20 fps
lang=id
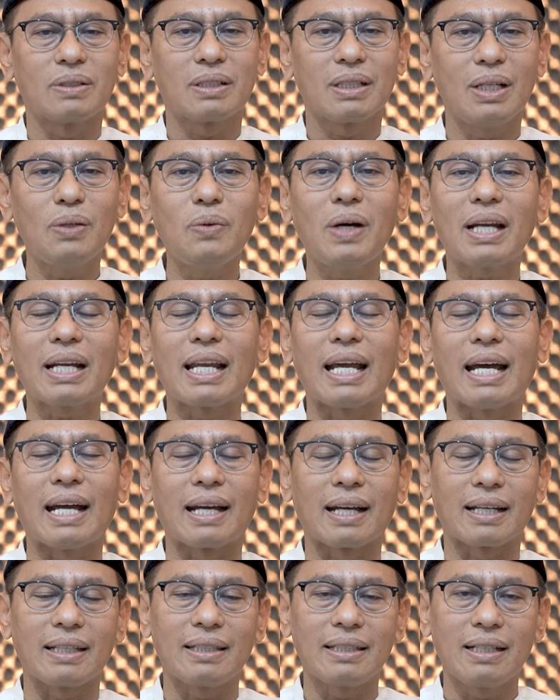Keluarlah
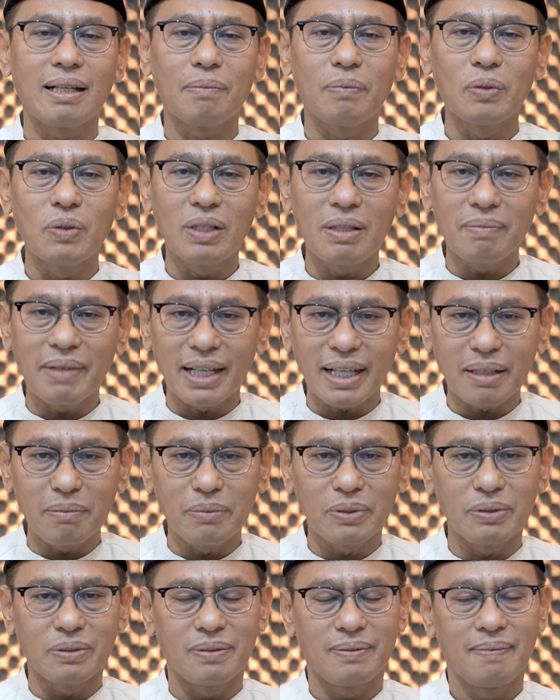angka
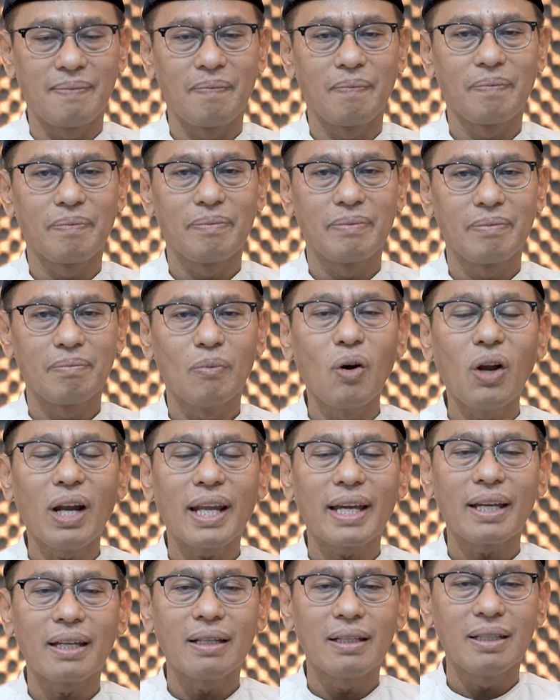35.000.
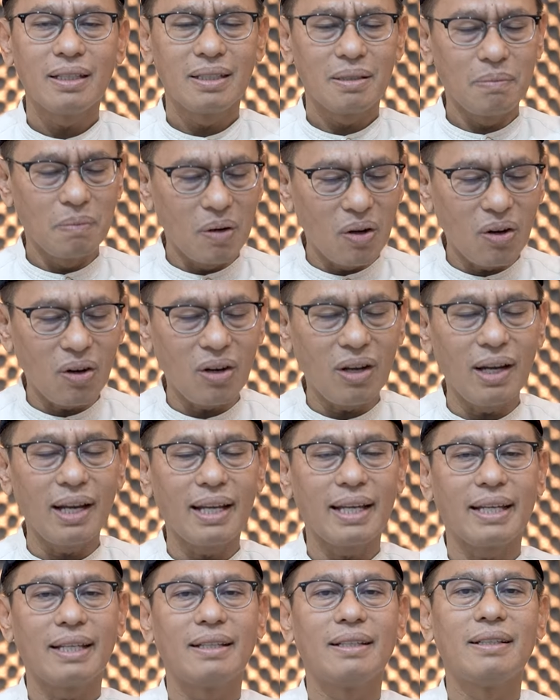Boleh, ya
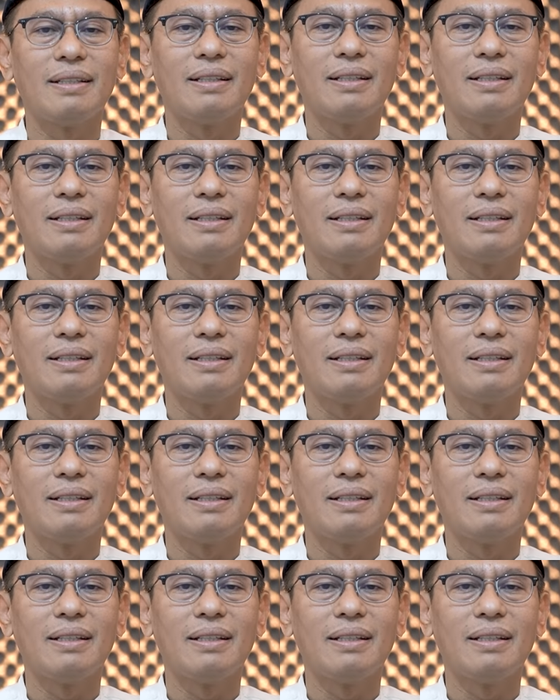boleh.